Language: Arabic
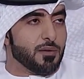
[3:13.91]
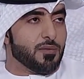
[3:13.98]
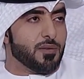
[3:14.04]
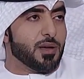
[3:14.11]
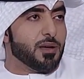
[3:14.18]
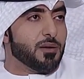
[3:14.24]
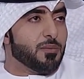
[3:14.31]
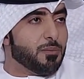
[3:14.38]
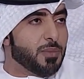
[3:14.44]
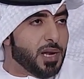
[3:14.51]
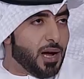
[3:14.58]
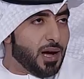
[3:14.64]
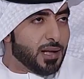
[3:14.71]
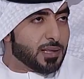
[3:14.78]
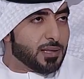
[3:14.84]

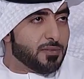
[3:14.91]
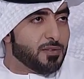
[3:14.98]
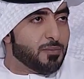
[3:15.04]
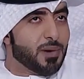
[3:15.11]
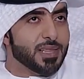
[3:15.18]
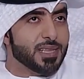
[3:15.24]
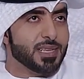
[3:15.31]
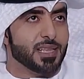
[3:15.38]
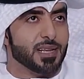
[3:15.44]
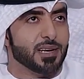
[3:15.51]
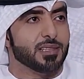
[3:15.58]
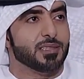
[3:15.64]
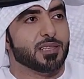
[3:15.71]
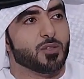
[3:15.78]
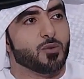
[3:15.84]
فبالهاتف ما تقدر
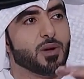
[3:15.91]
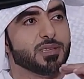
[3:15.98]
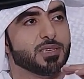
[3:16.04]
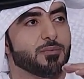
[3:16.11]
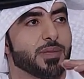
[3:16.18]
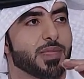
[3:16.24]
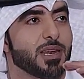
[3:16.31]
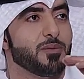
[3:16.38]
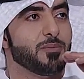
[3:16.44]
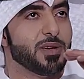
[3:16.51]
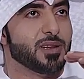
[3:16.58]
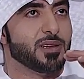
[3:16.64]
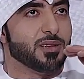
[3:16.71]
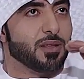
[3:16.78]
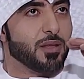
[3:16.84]
انت توازن مثلا
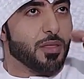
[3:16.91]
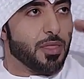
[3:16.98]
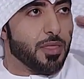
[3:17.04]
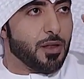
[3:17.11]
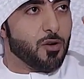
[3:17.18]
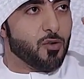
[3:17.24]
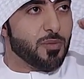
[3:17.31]
بين الظل نعم.